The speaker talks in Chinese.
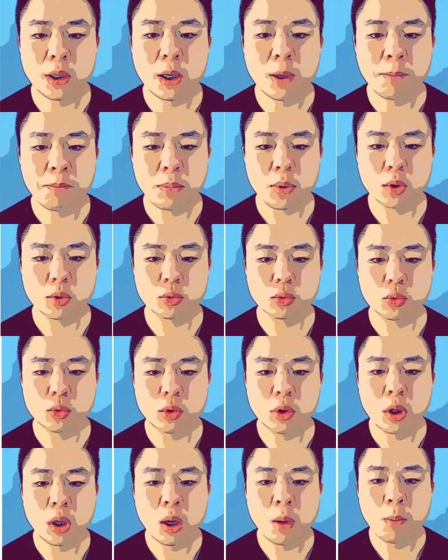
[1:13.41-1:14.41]
比如
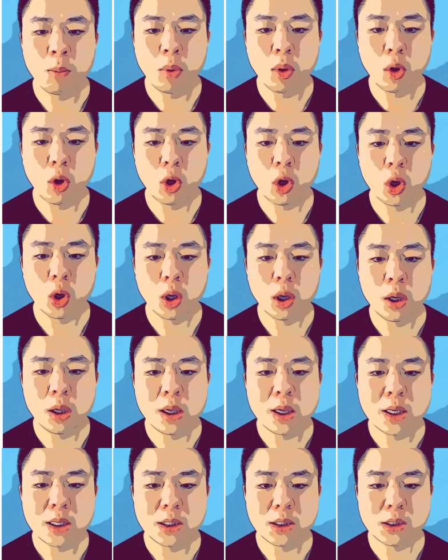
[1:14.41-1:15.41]
po、
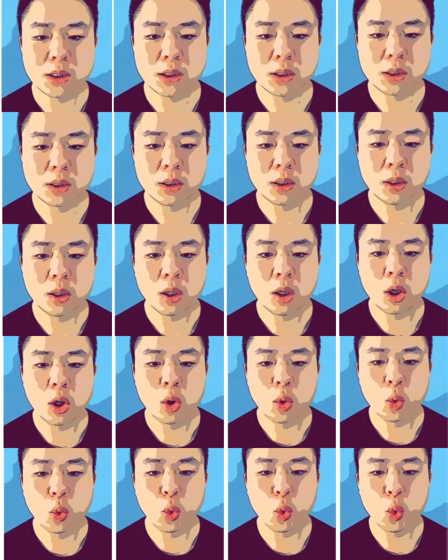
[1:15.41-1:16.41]
si、
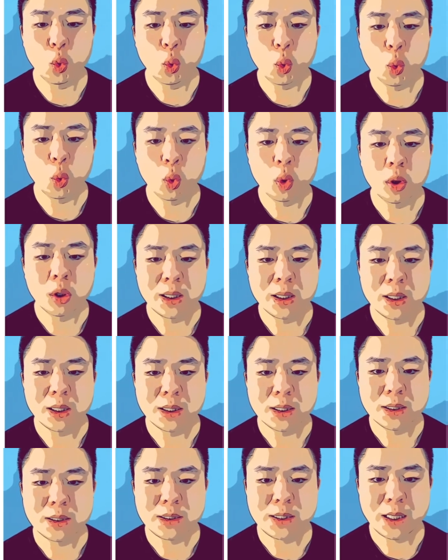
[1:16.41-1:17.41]
u、
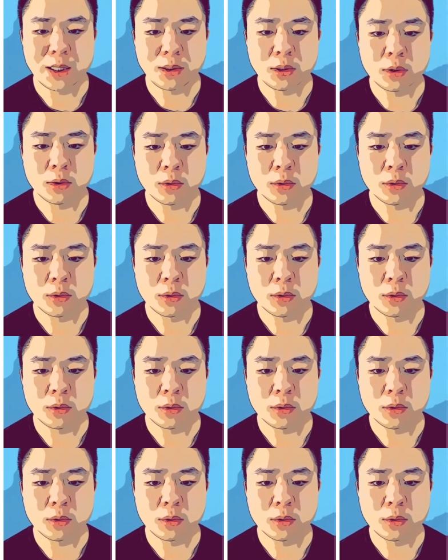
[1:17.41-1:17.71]
z、